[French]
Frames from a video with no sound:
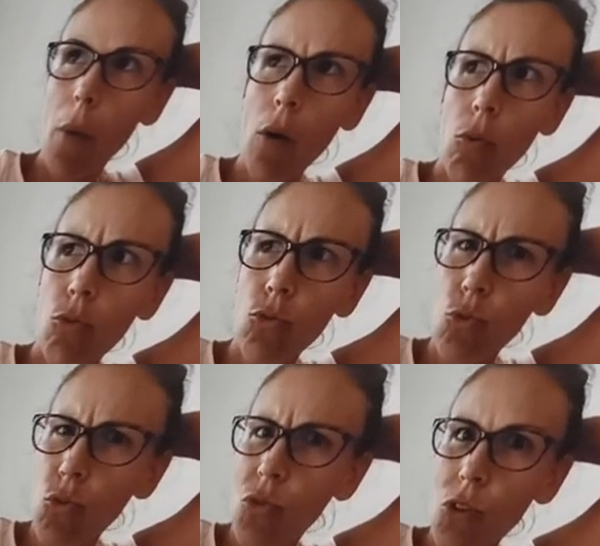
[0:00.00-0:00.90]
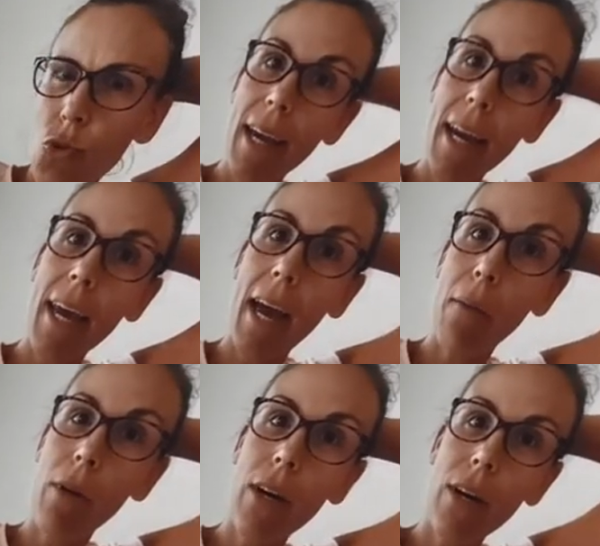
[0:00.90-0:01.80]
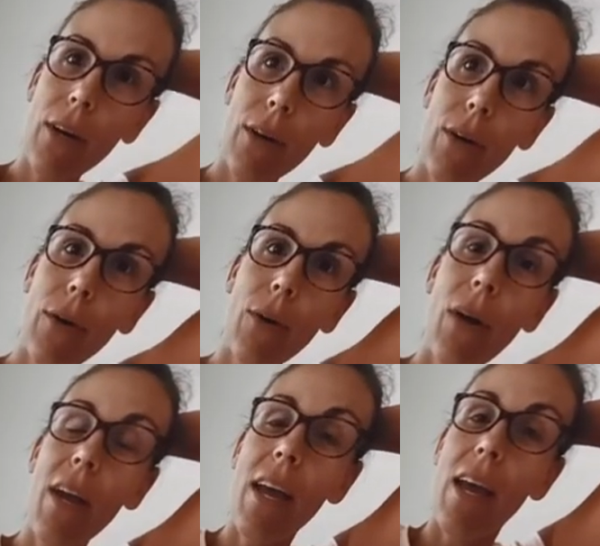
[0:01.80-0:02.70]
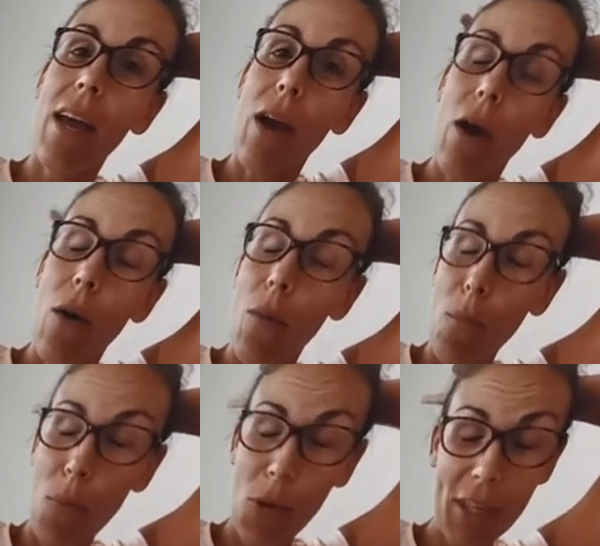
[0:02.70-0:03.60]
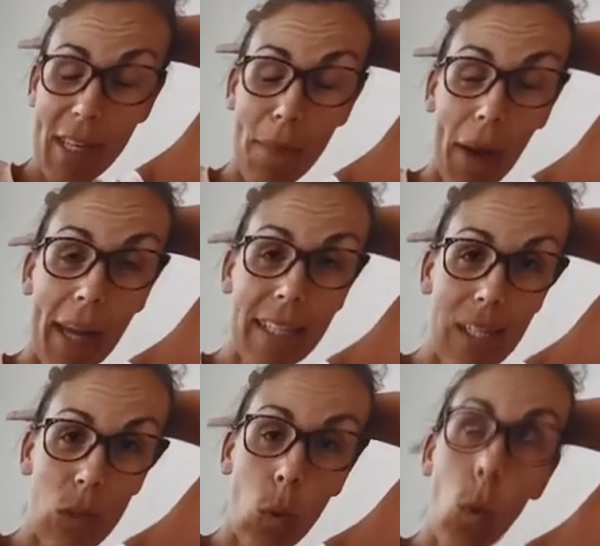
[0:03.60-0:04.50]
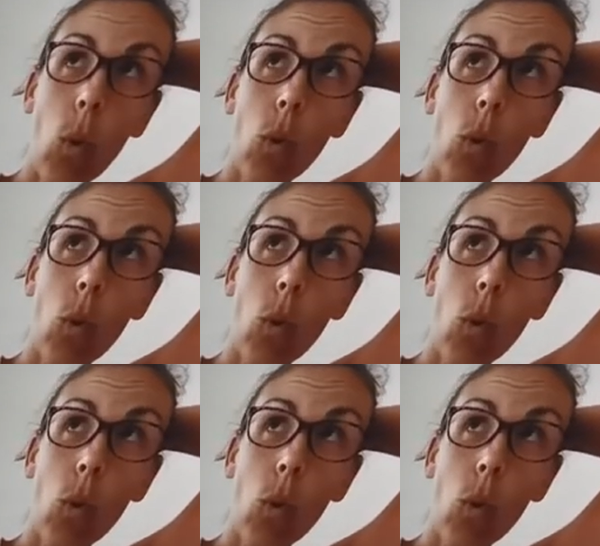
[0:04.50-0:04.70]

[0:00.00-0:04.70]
peu en toute fin agréable. Euh, petite précision